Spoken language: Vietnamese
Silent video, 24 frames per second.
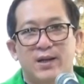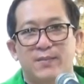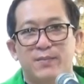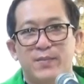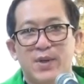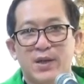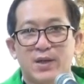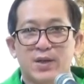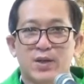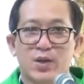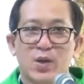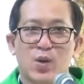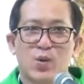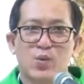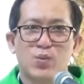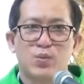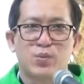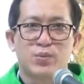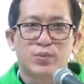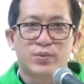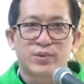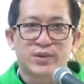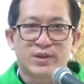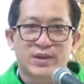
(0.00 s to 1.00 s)
biết
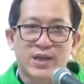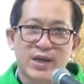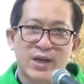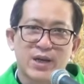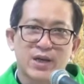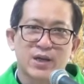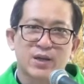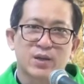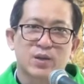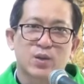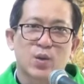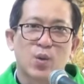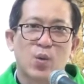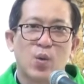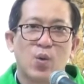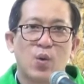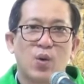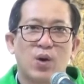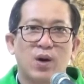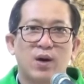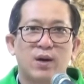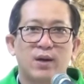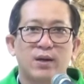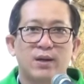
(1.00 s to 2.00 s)
dùng tiền
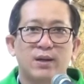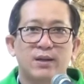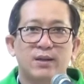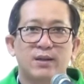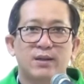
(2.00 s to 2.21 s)
của